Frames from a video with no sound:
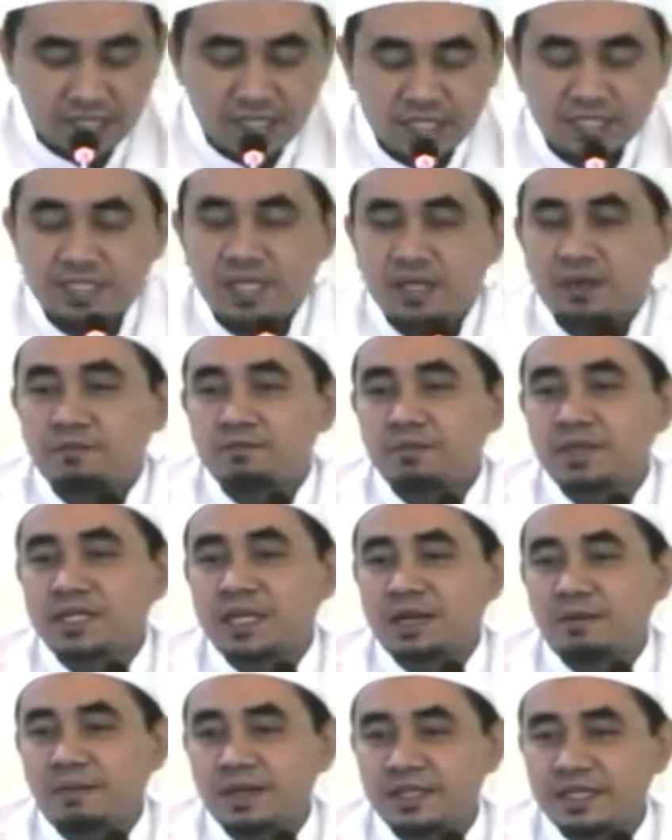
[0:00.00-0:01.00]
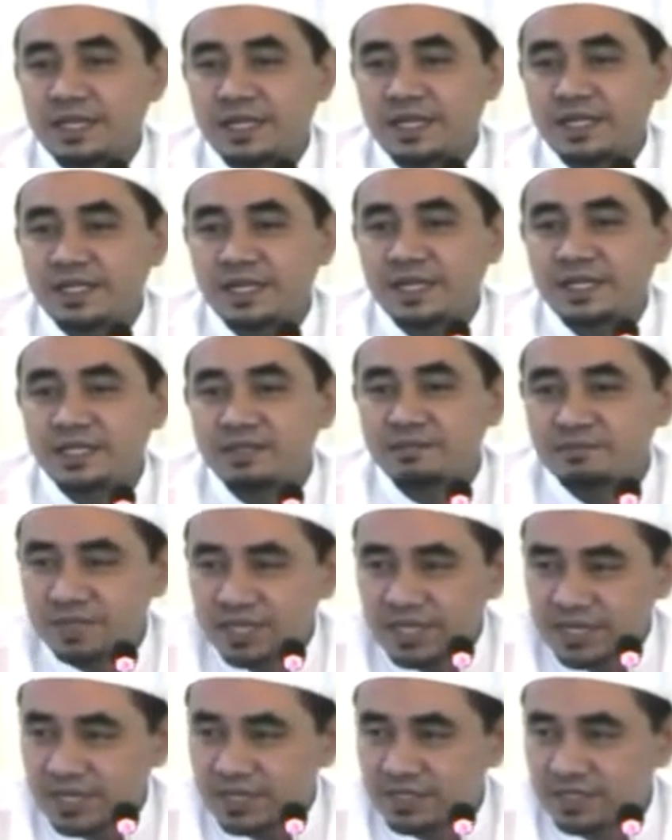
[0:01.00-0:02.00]
Dan bila mana dia
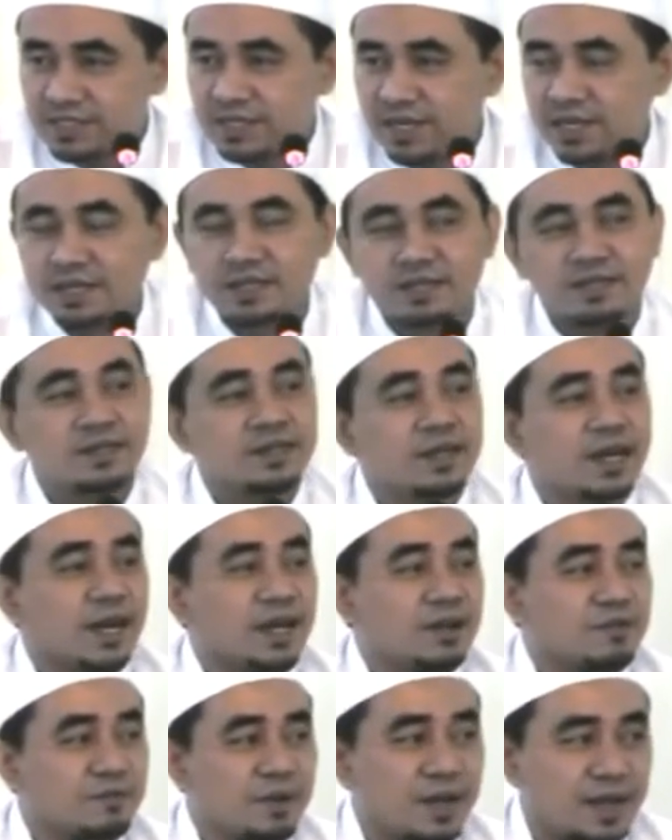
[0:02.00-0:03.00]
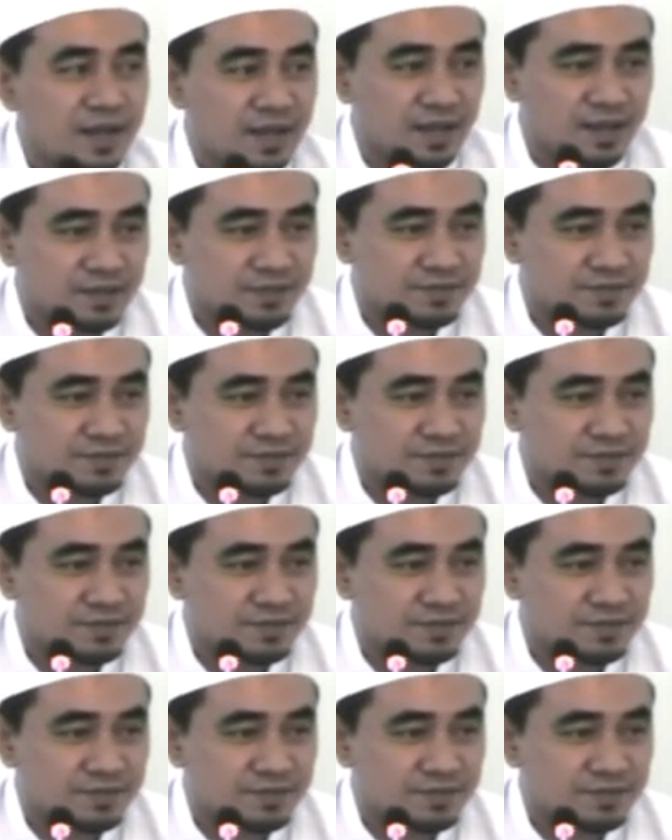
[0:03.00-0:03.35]
diberi nasihat, dia akan marah.